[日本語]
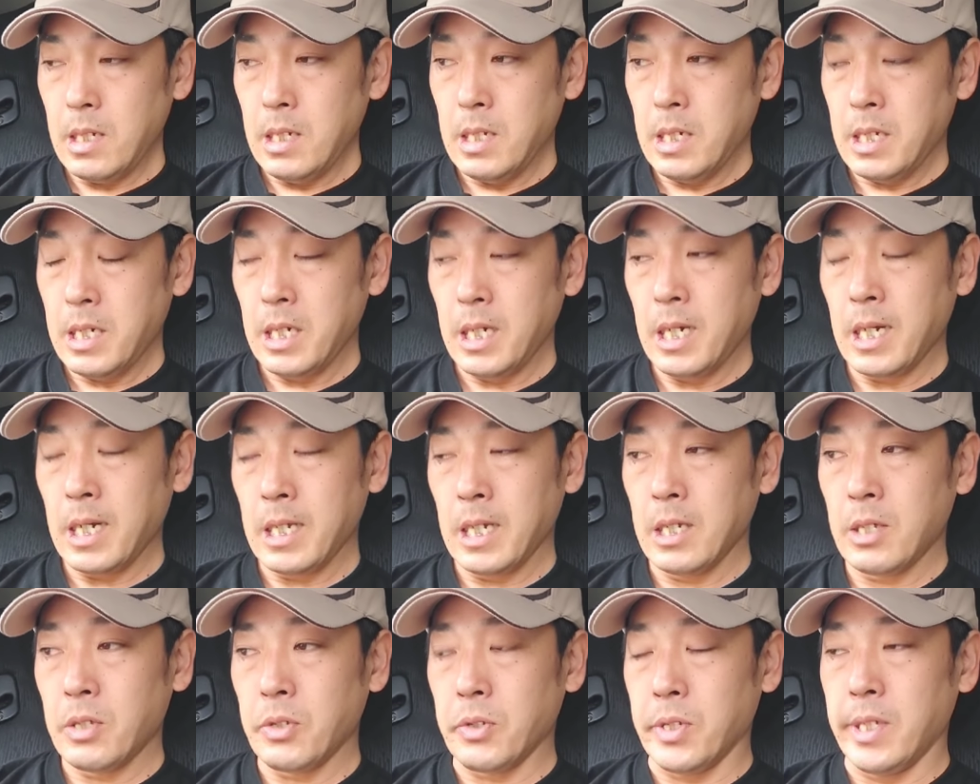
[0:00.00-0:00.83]
滋賀
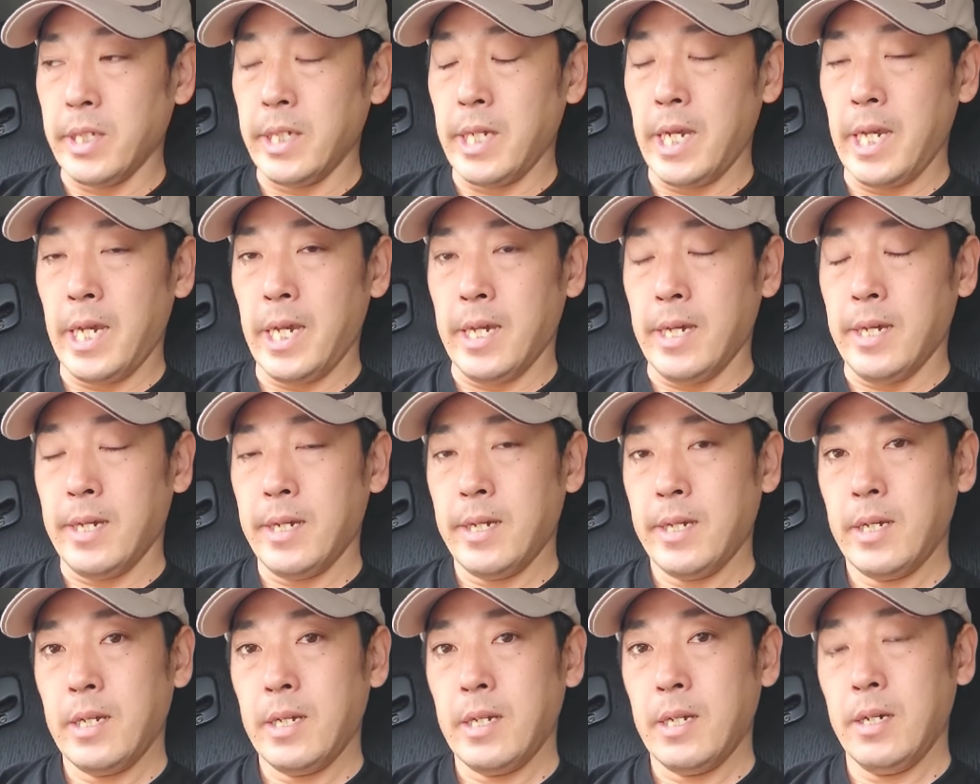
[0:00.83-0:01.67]
で積んで、
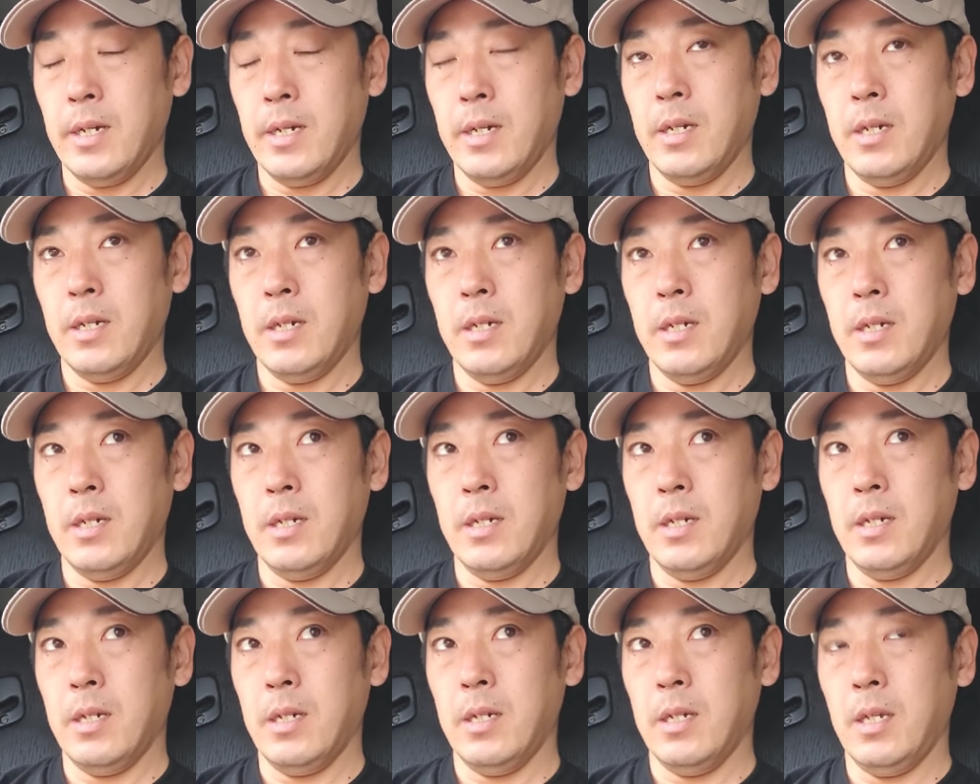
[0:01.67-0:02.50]

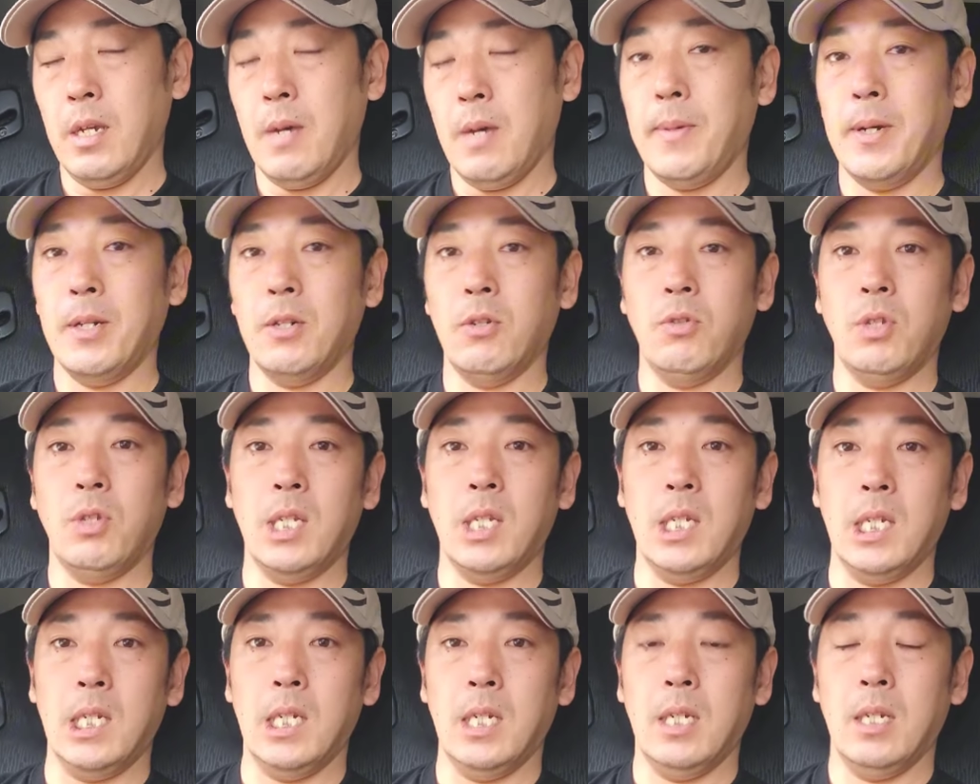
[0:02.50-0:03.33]
えー、山
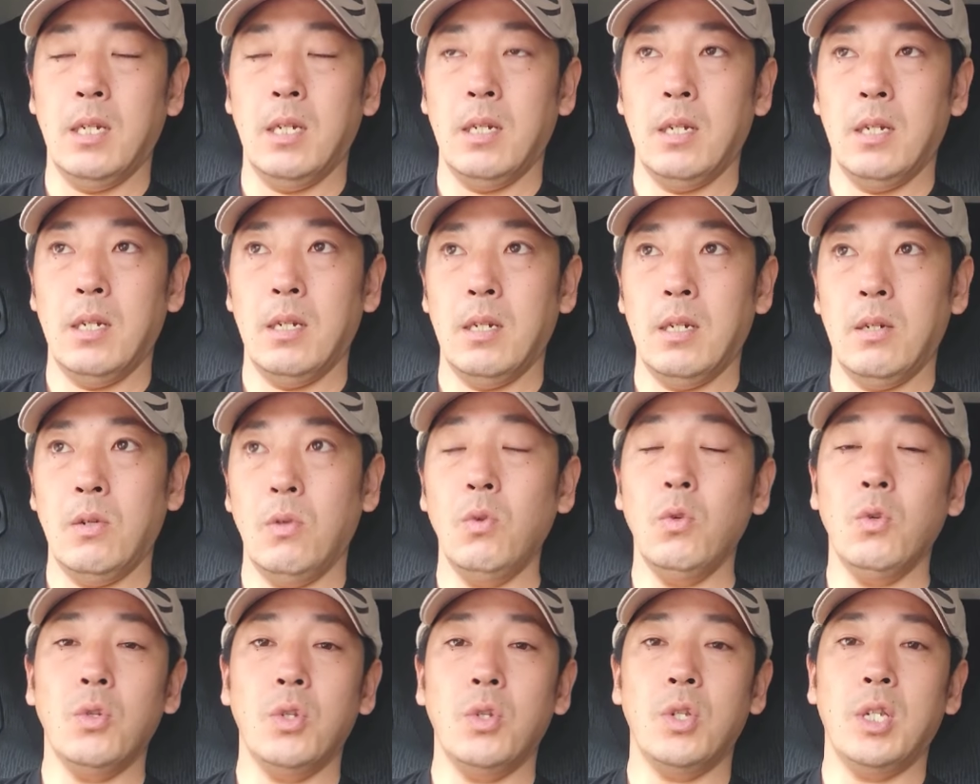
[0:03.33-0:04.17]
口
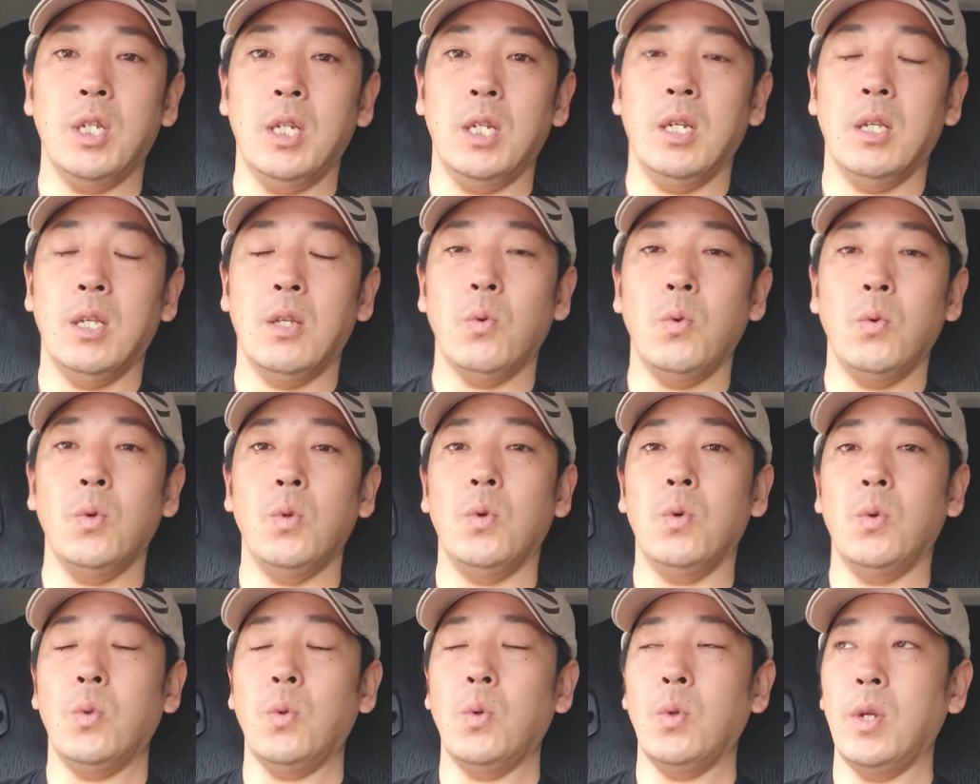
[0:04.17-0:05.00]
降ろしという
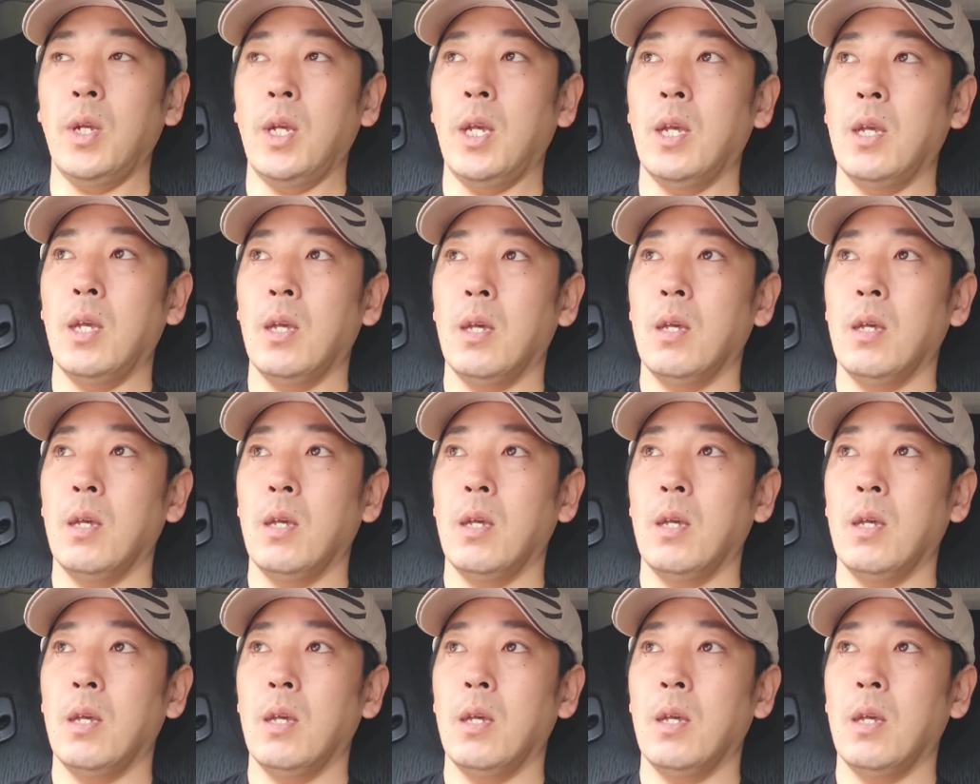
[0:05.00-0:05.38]
ことで、